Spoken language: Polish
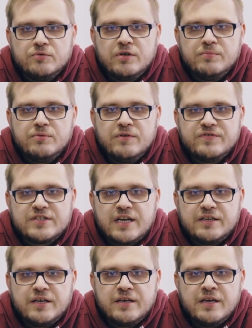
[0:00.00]
które były w
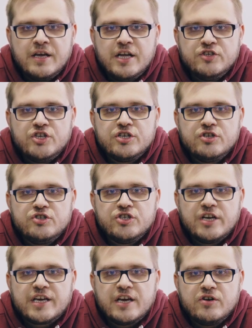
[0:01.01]
stanie cieszyć
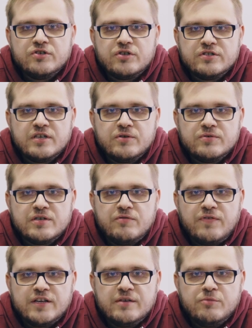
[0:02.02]
się jakiegoś rodzaju
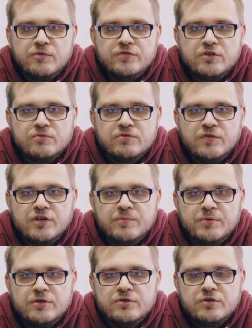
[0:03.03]
zaufaniem również u
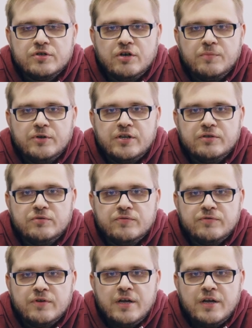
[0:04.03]
swoich politycznych oponentów.